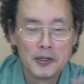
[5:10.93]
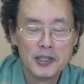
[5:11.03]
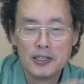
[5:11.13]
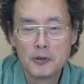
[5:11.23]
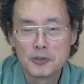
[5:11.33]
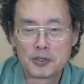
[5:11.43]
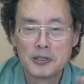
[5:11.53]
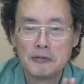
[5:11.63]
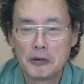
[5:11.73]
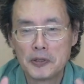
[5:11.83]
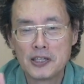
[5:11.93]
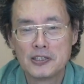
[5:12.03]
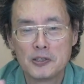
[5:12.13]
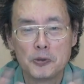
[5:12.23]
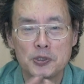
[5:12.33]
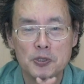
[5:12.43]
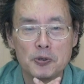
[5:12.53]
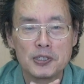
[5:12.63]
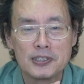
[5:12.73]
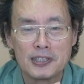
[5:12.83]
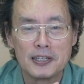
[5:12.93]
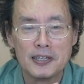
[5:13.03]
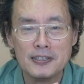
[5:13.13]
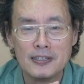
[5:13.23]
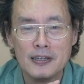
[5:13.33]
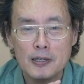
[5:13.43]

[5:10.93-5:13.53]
移動するには同じ自動車でいいし、